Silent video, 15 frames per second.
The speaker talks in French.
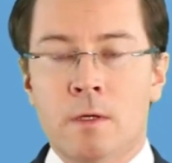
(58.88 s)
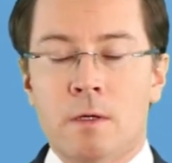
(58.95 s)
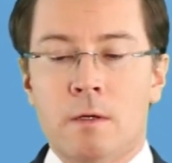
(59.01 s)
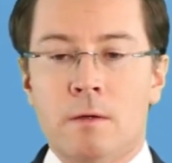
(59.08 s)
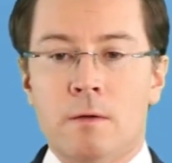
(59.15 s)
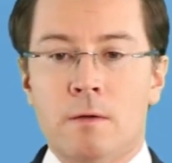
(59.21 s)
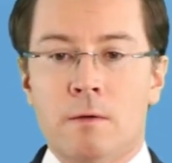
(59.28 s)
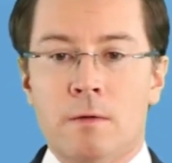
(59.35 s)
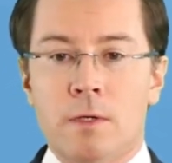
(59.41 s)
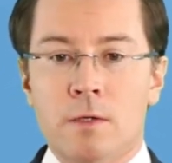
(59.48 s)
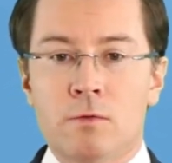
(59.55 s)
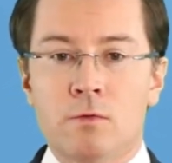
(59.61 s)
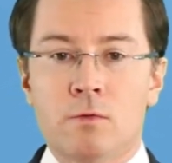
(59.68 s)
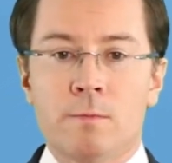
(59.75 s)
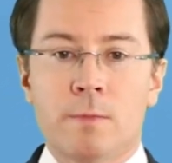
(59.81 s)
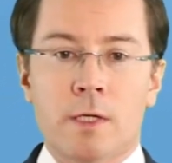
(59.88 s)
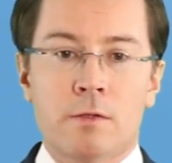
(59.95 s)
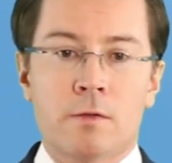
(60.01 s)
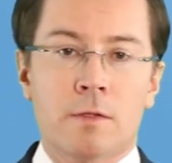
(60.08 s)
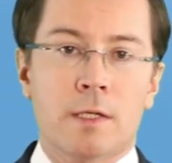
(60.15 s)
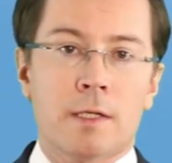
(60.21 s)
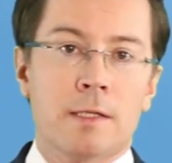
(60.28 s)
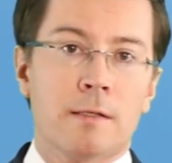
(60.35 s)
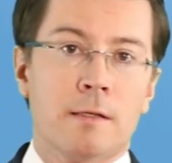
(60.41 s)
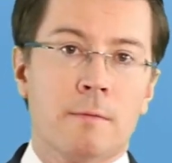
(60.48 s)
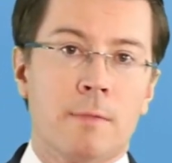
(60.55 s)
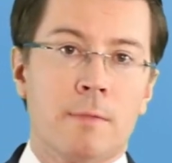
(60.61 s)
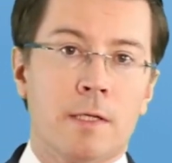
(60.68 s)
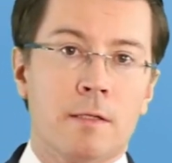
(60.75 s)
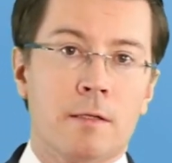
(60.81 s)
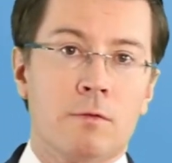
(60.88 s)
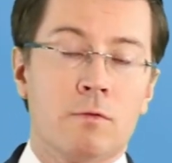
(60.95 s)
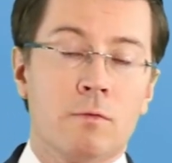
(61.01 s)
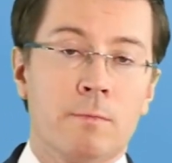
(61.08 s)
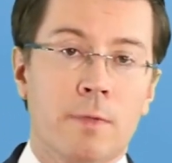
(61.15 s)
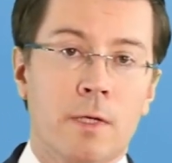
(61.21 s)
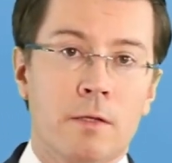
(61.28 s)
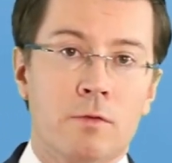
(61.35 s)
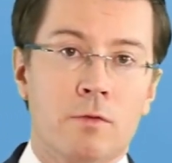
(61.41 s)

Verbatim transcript: Euh, études personnalisées basées d'une part